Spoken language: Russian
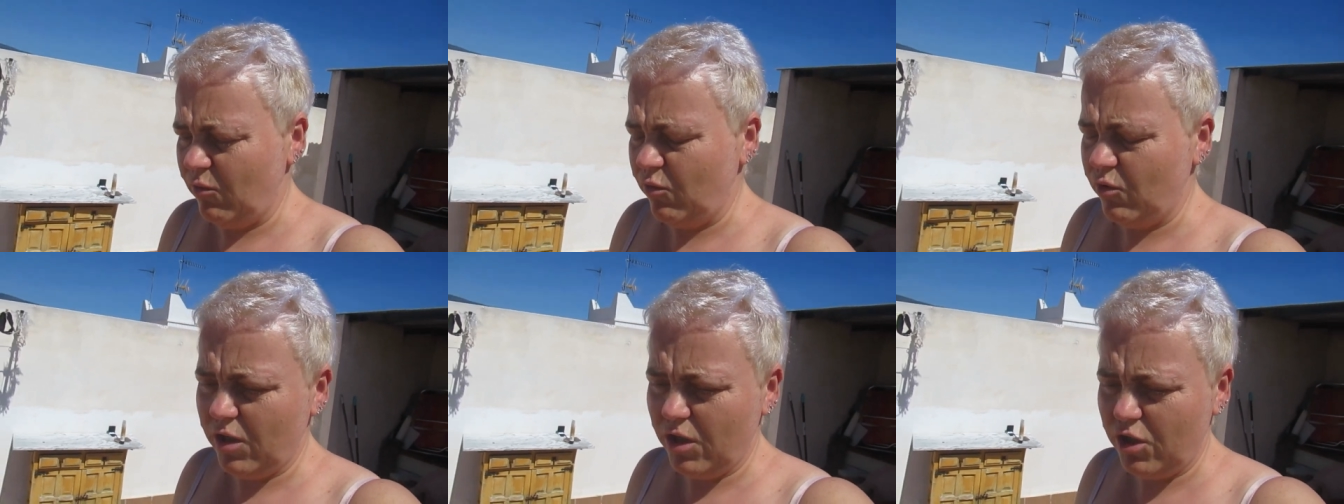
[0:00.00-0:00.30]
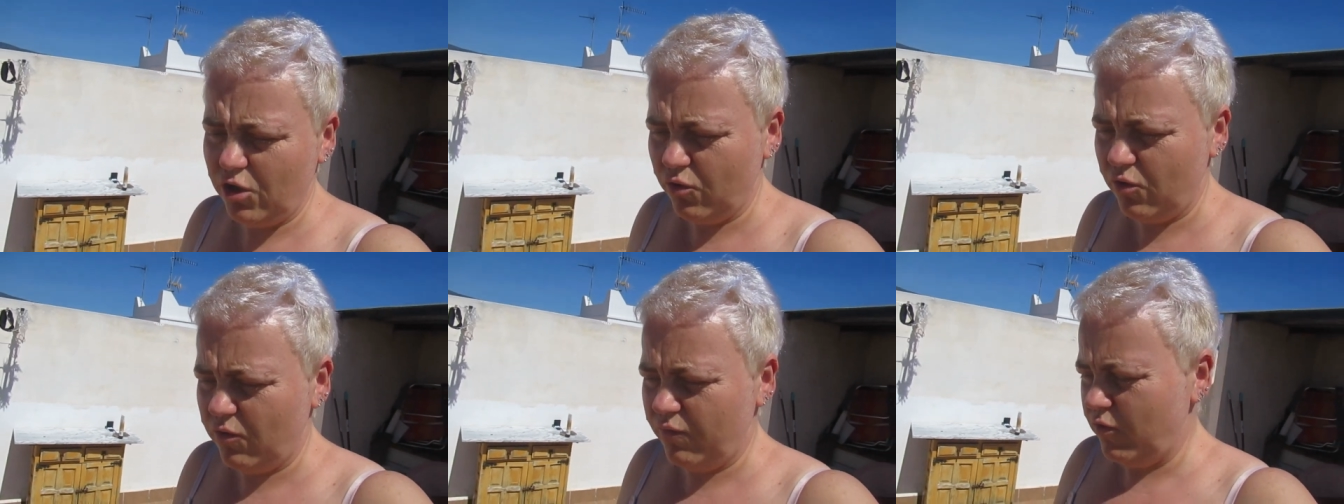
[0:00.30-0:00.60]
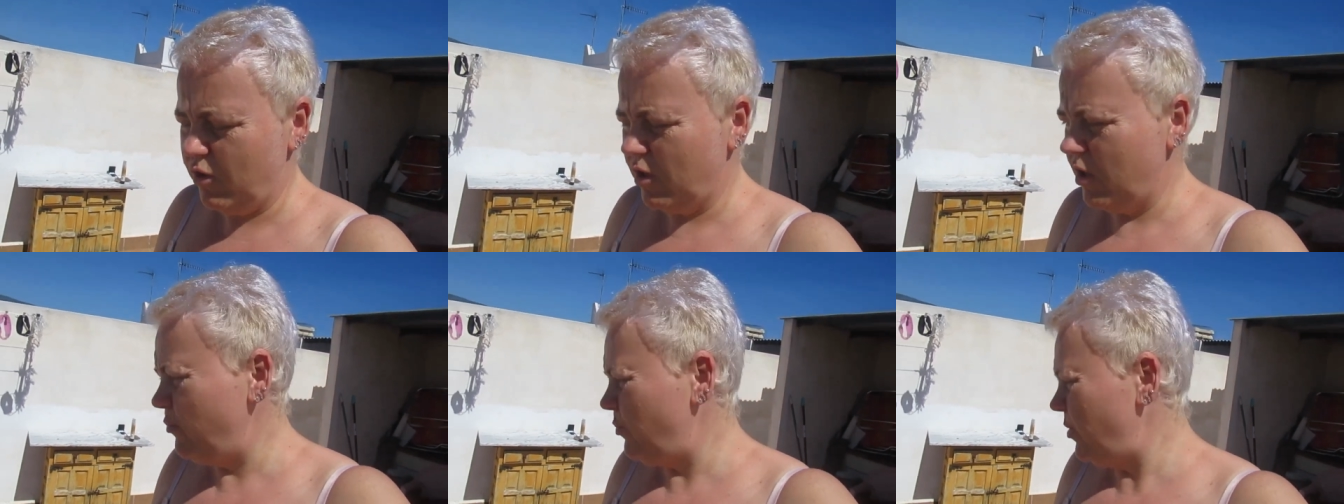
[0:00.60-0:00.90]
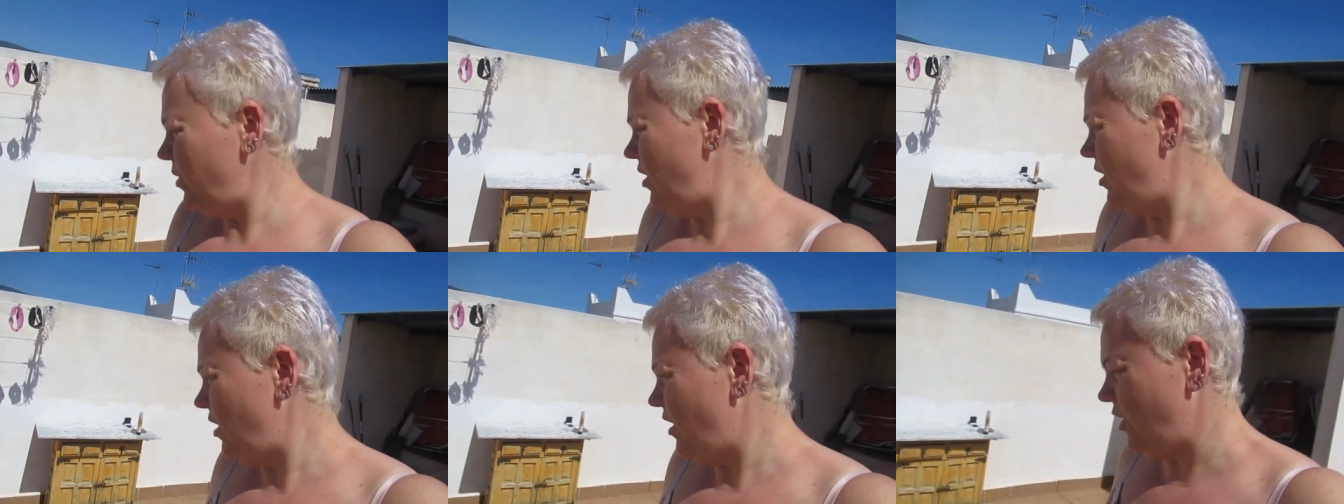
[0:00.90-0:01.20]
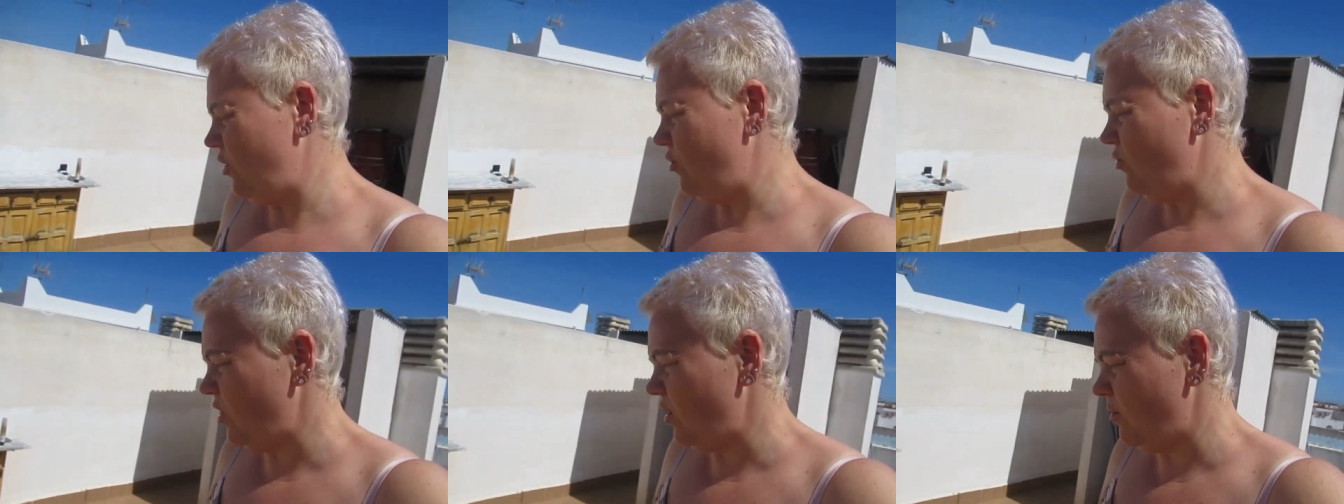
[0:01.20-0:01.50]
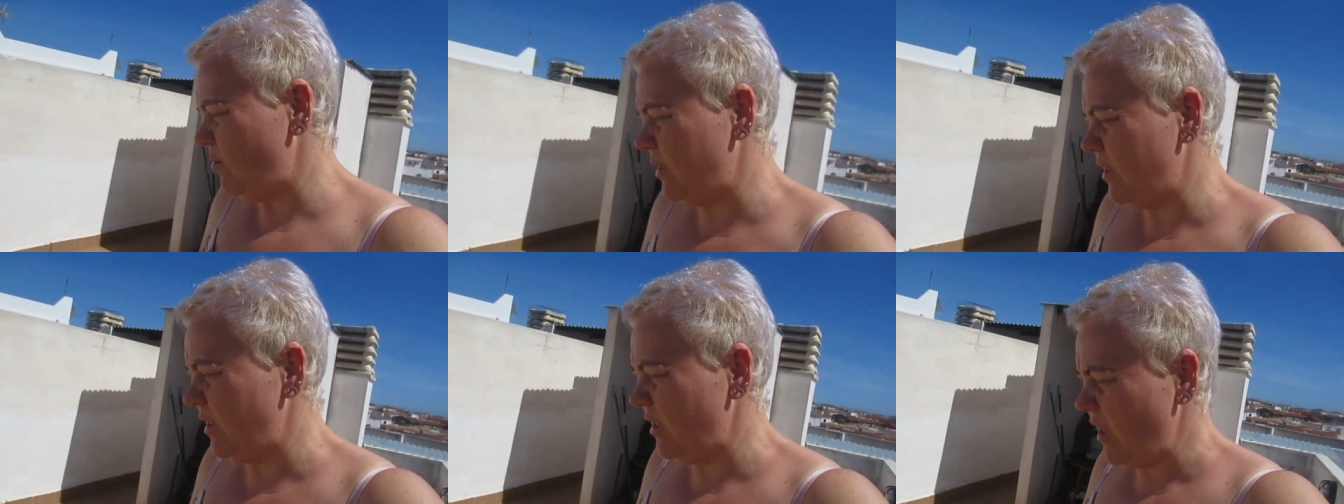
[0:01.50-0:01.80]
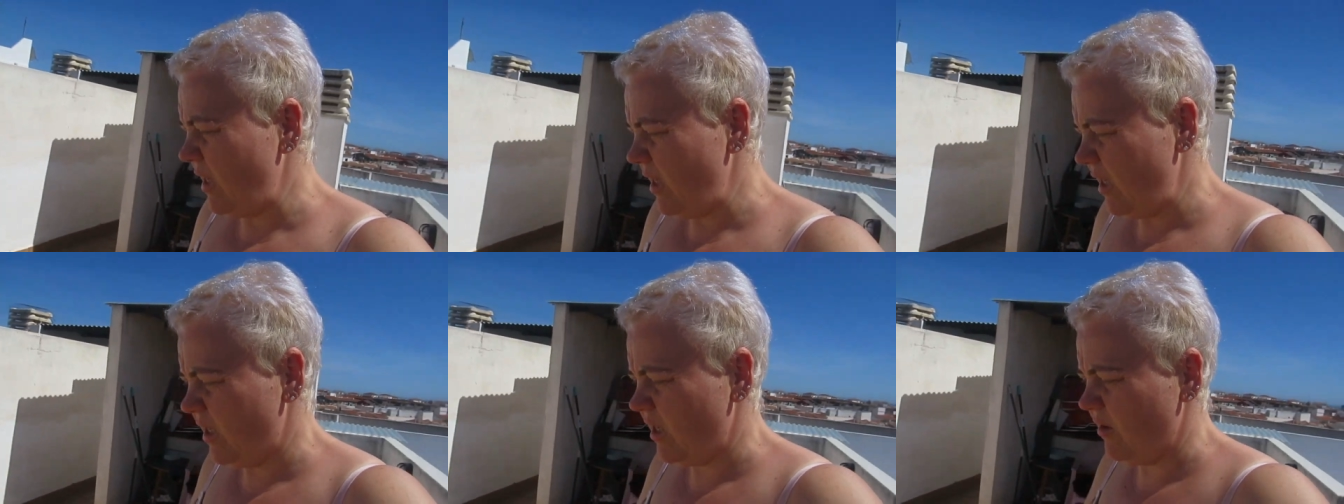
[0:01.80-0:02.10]
Вот я что-то вот не поняла. Ее там
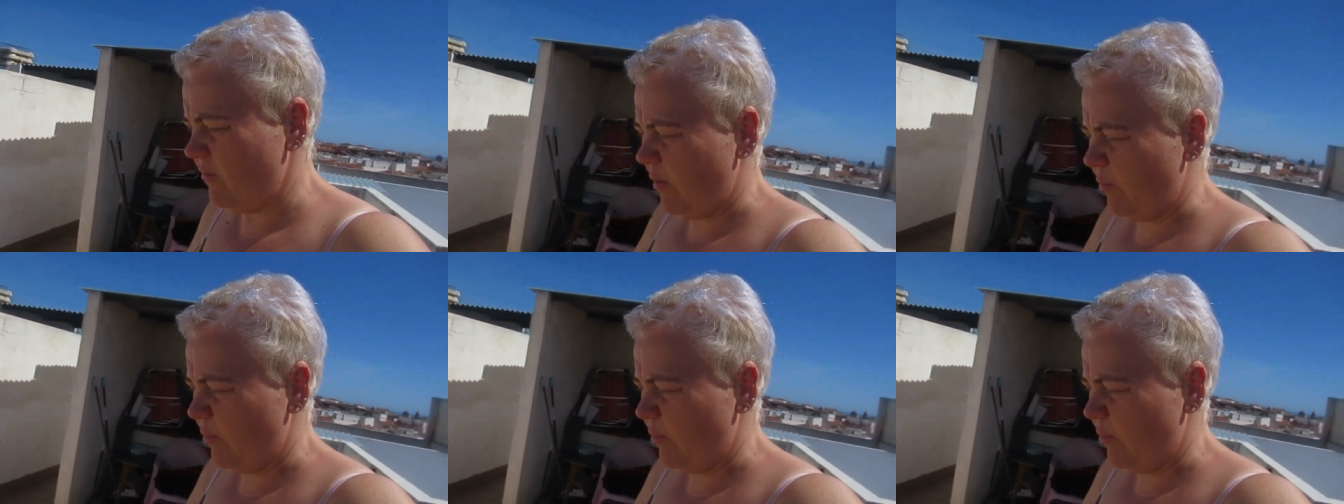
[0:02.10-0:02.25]
задали ей